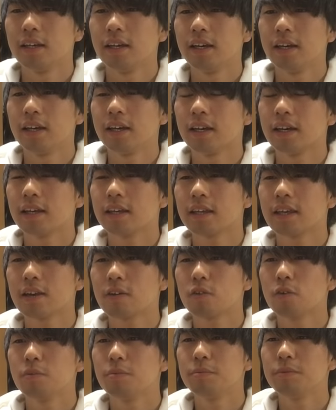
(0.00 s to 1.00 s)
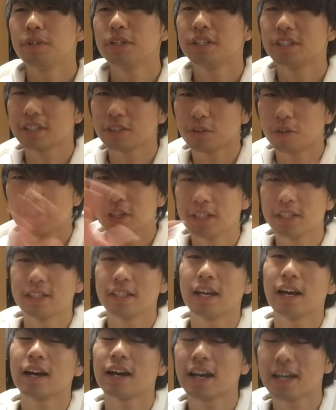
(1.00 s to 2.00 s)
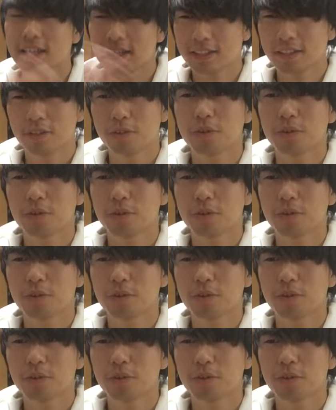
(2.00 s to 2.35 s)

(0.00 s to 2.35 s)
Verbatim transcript: えー、結構すごい長い